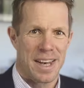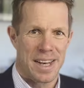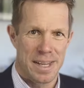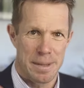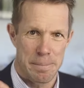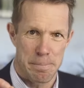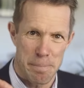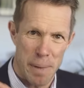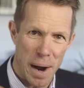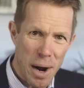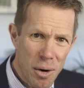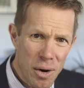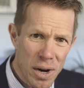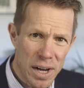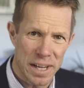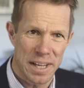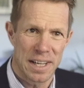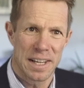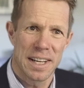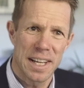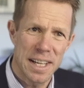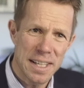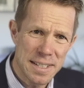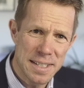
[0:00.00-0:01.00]
Die Bauern
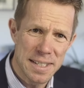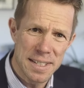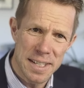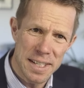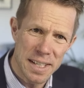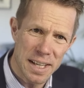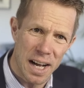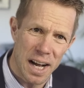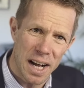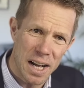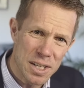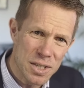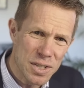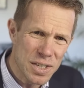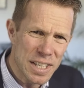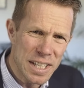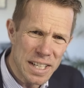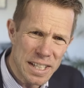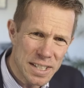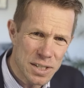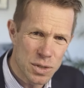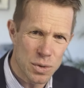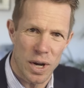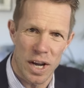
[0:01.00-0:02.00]
lassen sich also
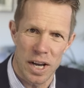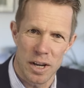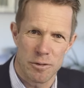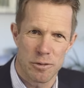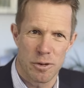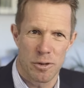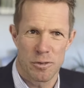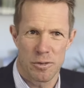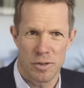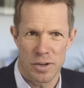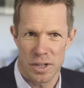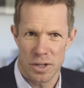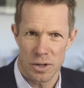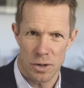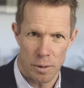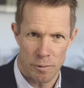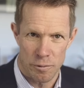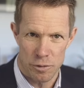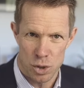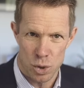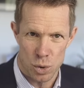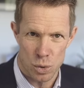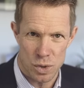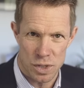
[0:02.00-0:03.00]
nicht so einfach vor den Kopf
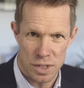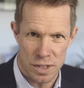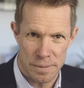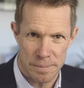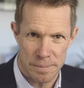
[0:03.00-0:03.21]
stoßen.